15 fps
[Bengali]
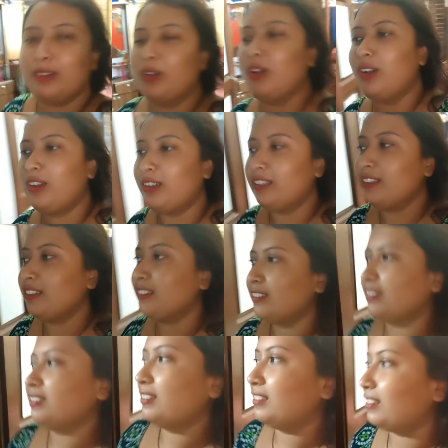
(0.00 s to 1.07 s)
কই
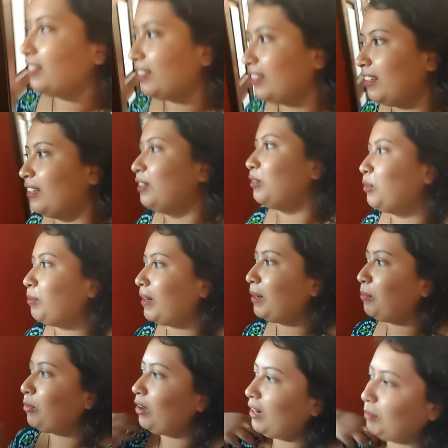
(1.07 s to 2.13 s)
তোমার
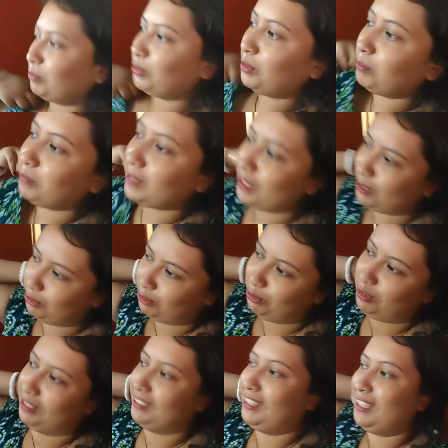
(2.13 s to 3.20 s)
বললাম দুটো বিস্কুট
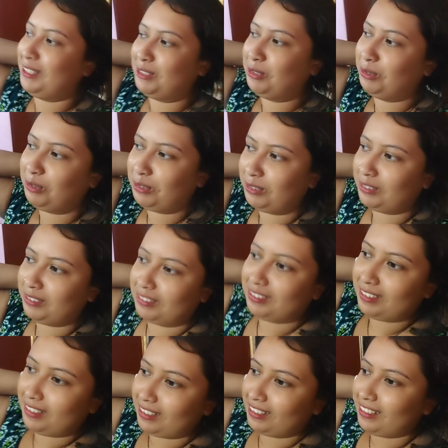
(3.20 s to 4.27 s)
নিয়ে আসো
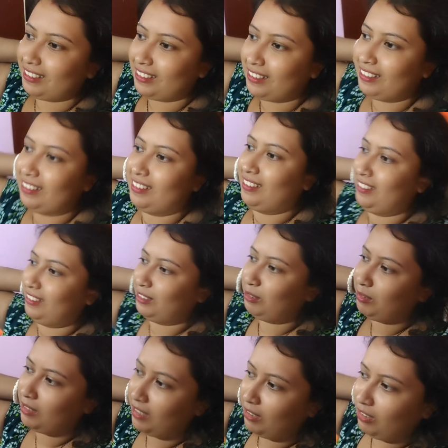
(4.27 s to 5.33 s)
তো তুমি
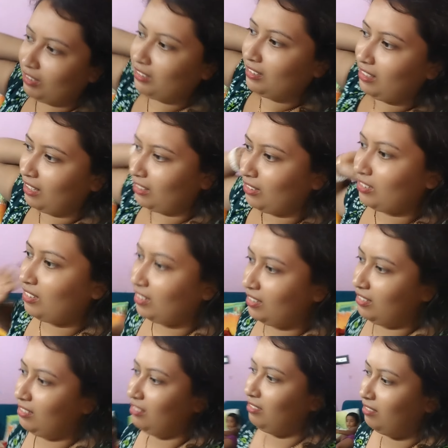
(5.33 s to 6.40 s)
কি করছিল এতক্ষণ